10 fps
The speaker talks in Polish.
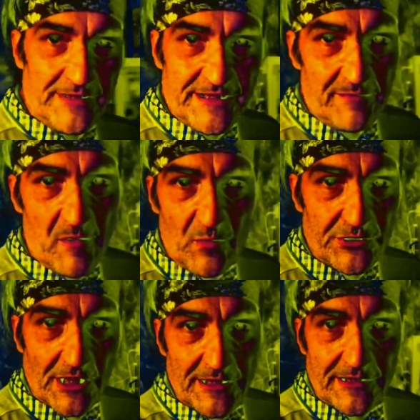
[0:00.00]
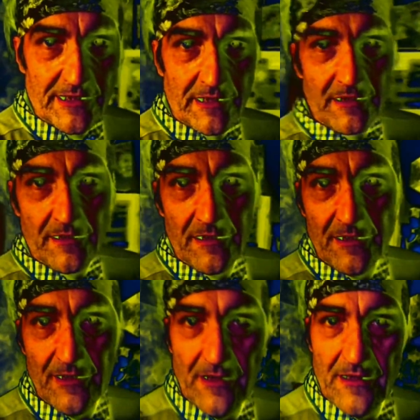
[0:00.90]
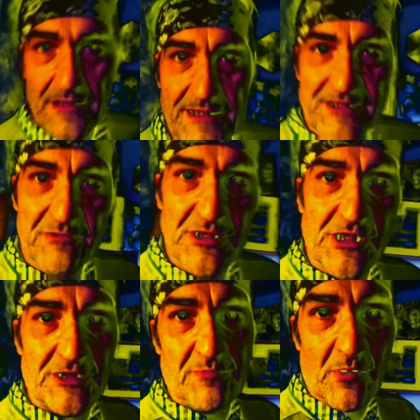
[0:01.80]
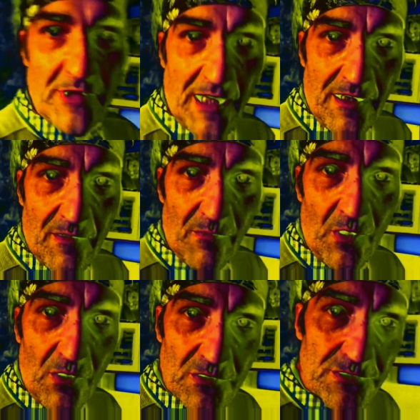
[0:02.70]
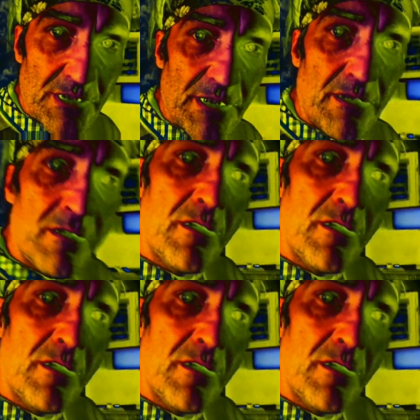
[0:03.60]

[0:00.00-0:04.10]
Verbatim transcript: nie będziemy musieli słyszeć Boga, bo On